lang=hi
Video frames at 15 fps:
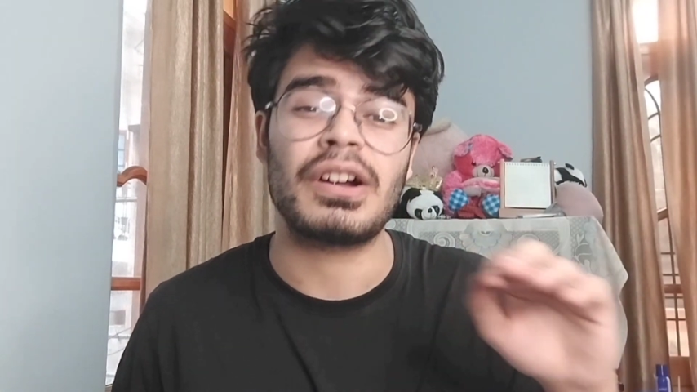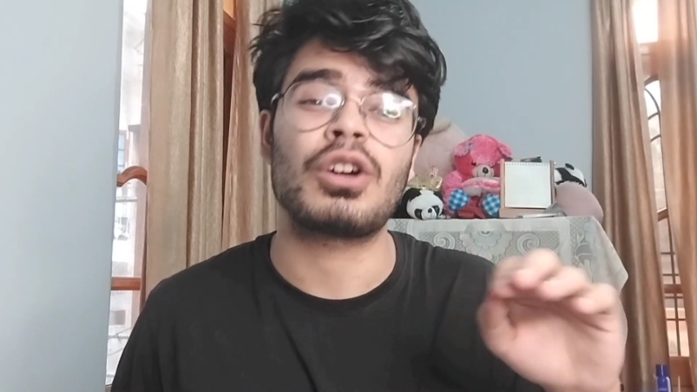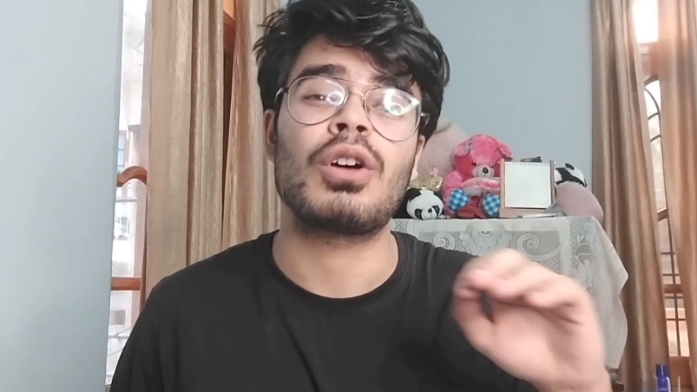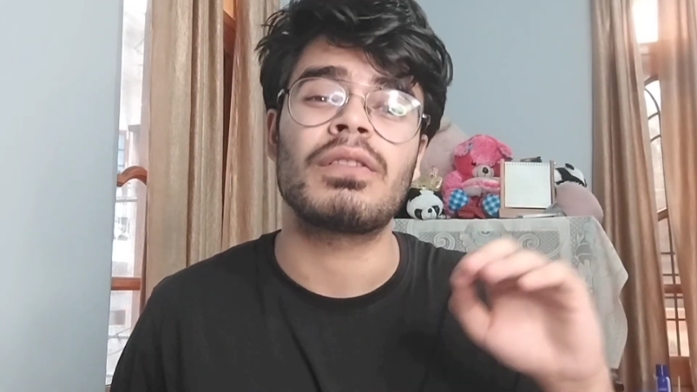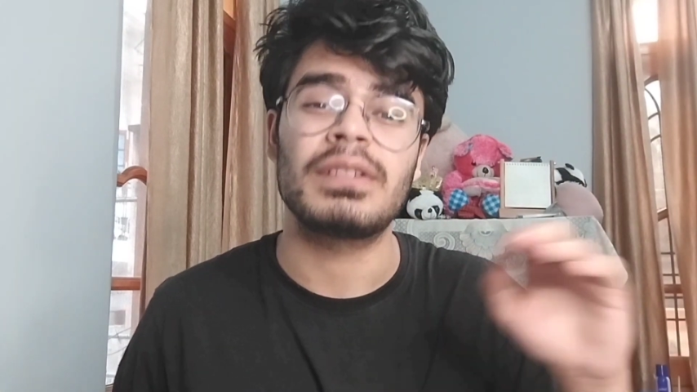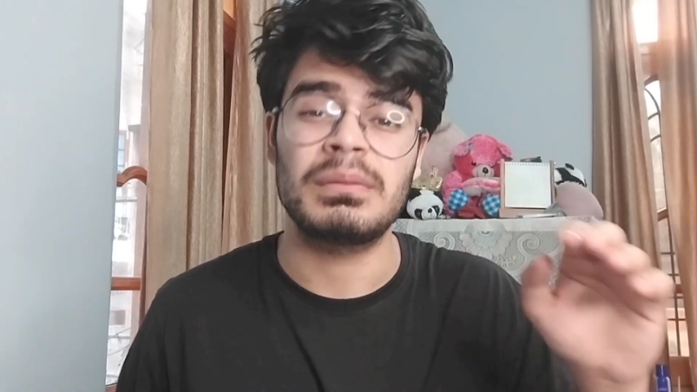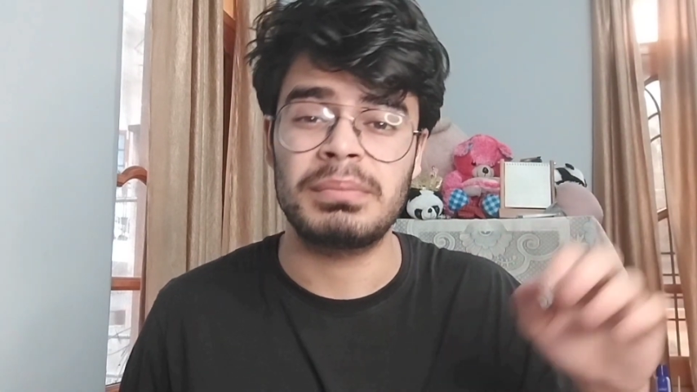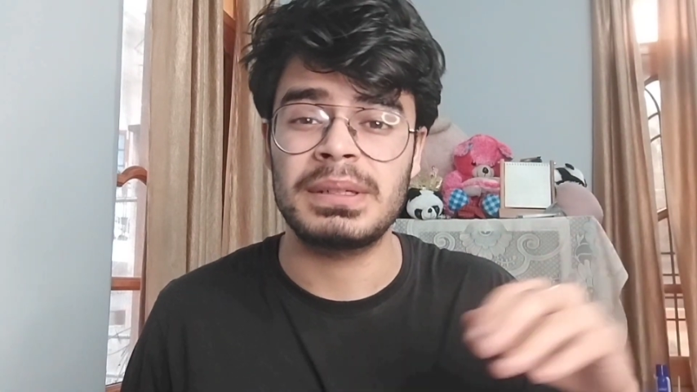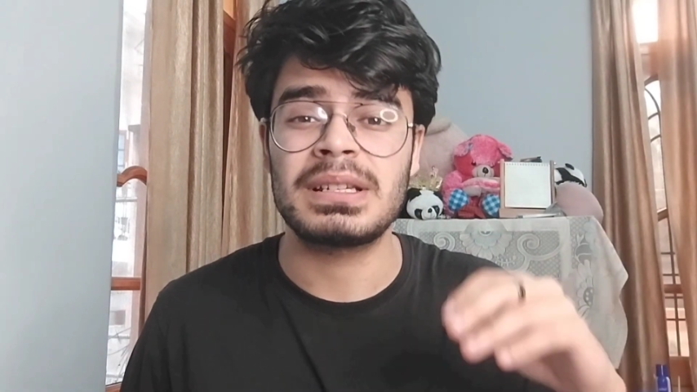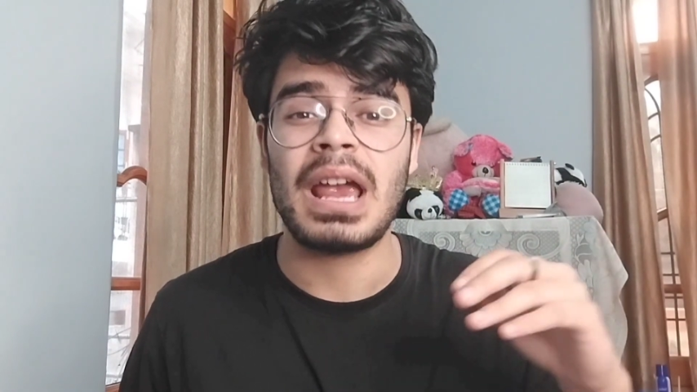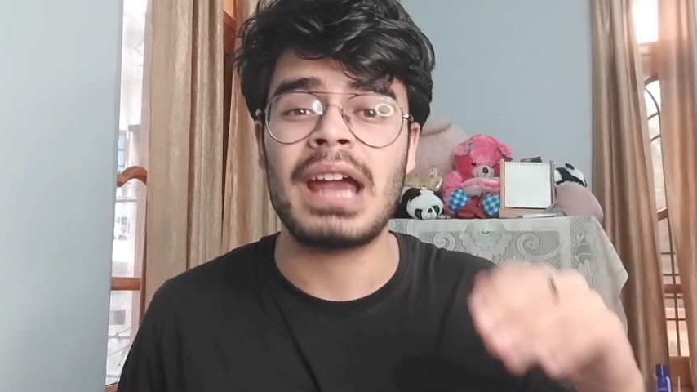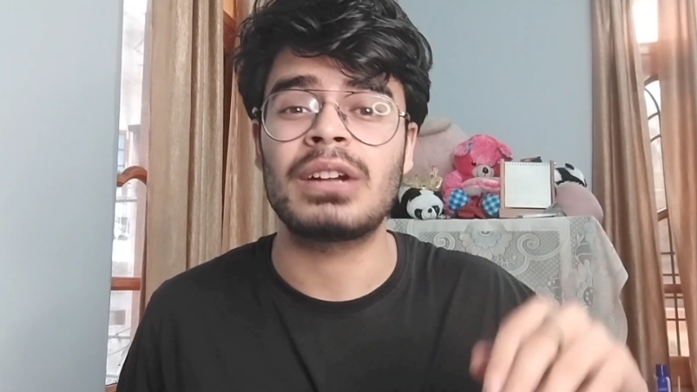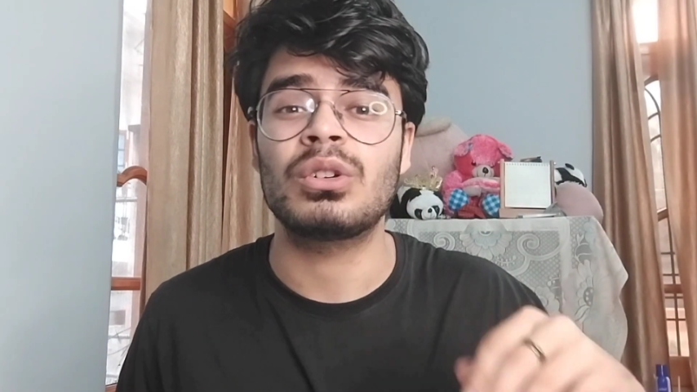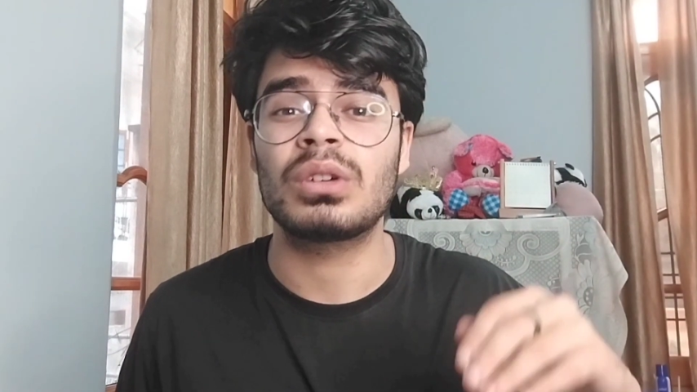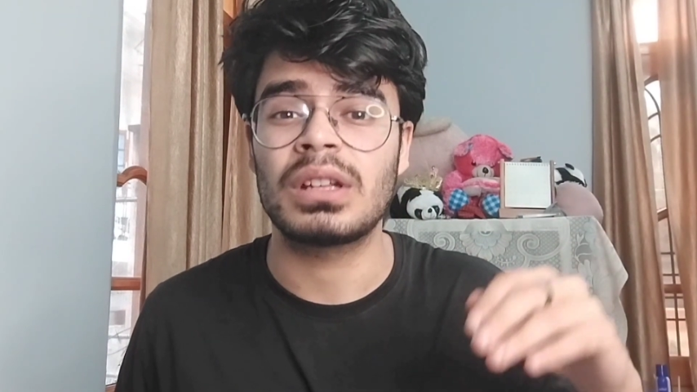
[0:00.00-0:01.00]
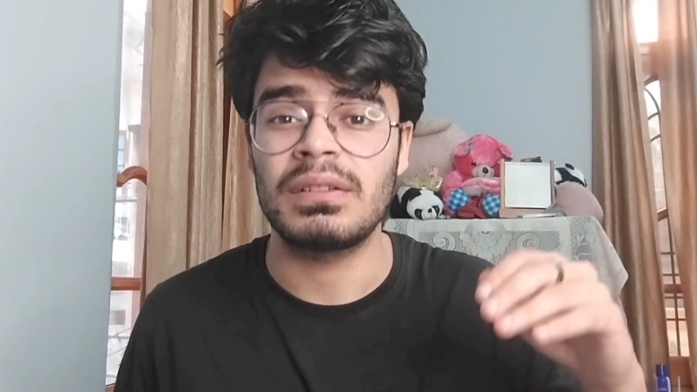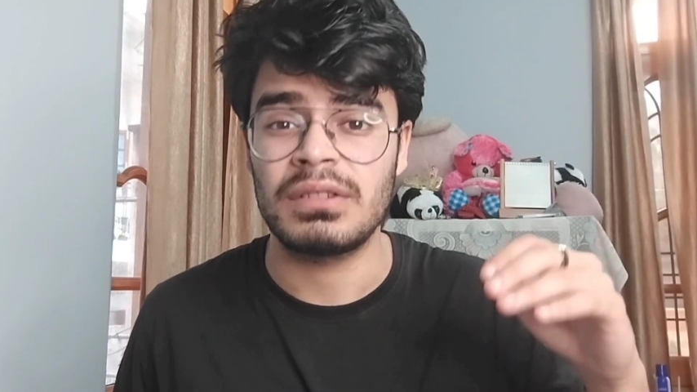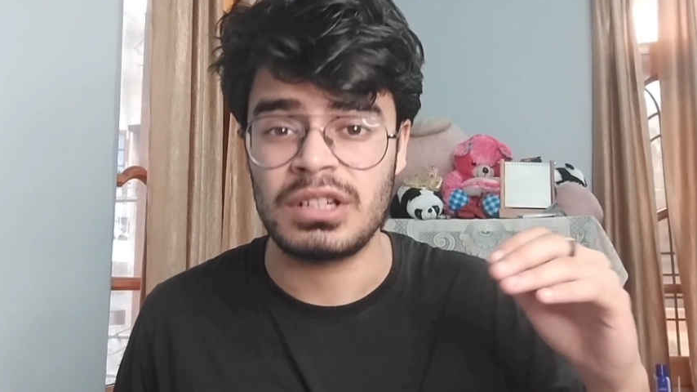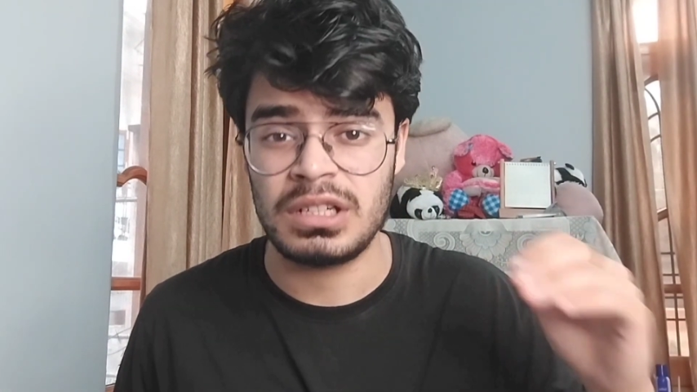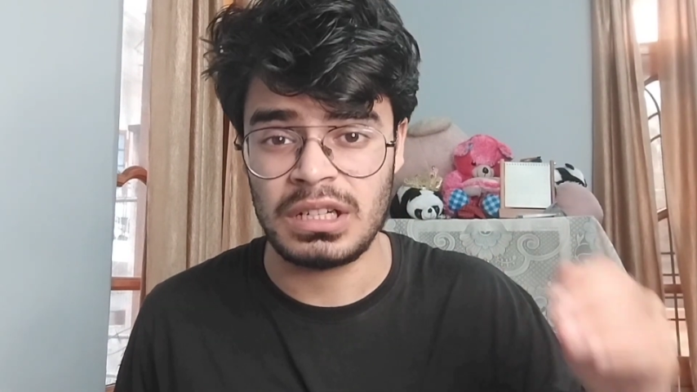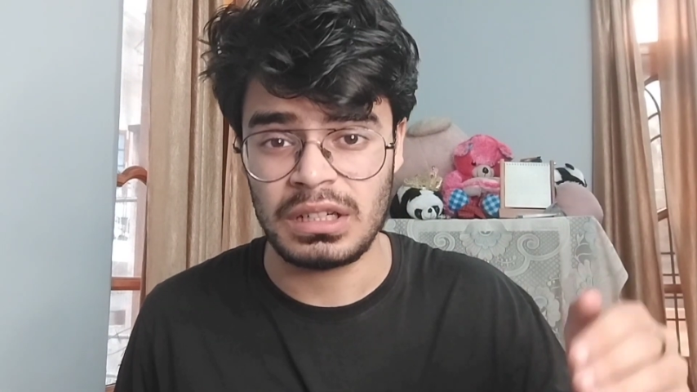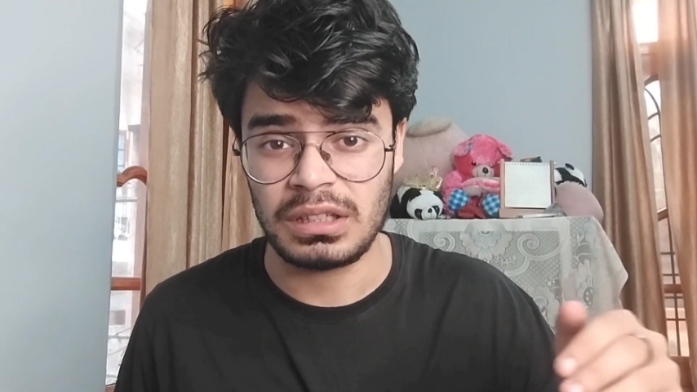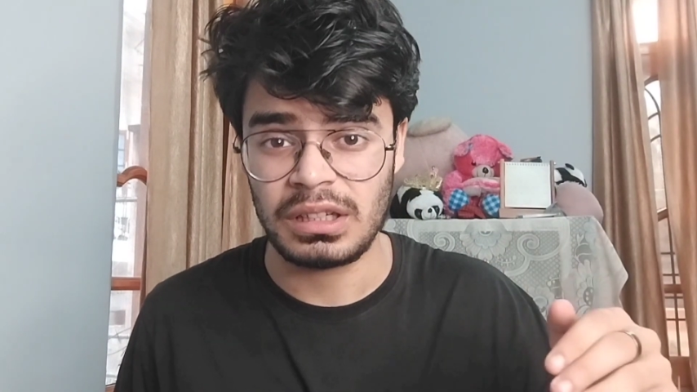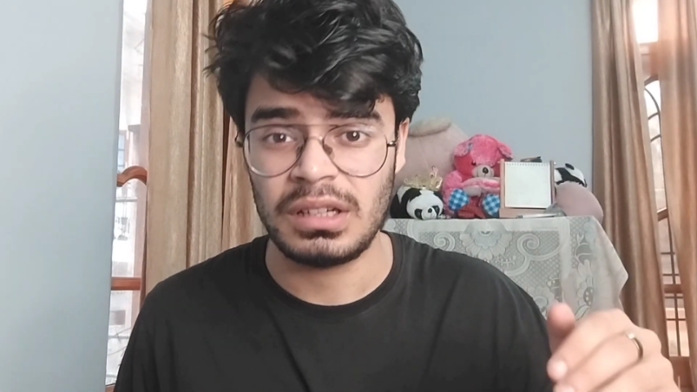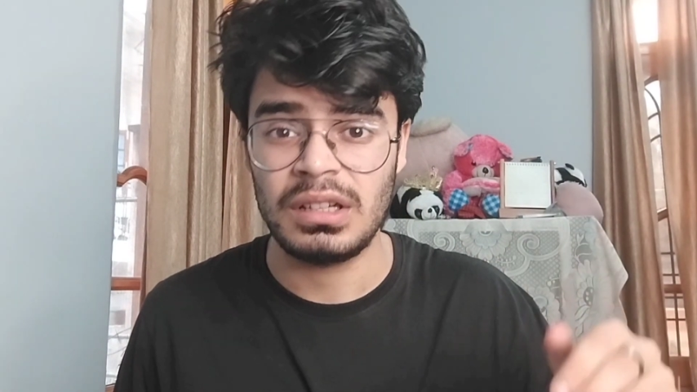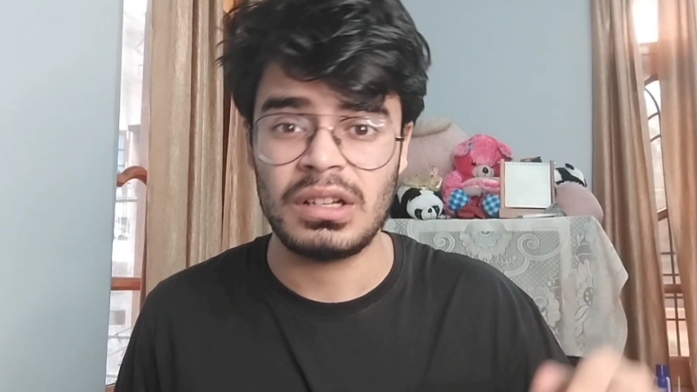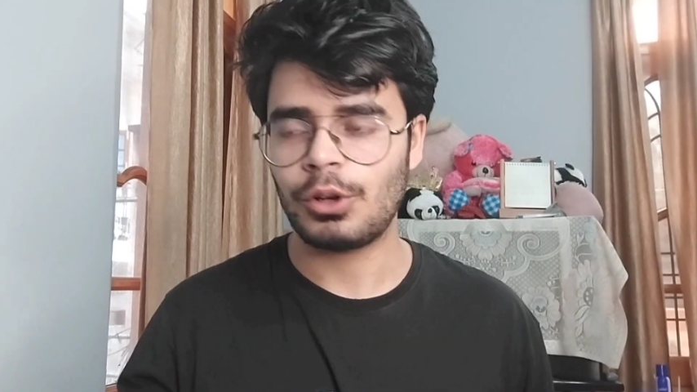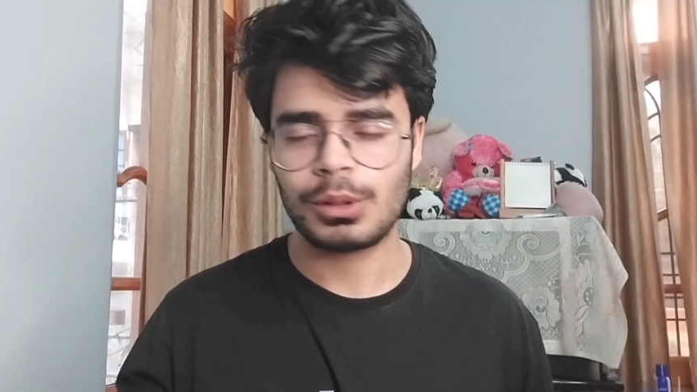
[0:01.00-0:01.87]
फक ऑफ इन पीस आई डोंट गिव अ शिट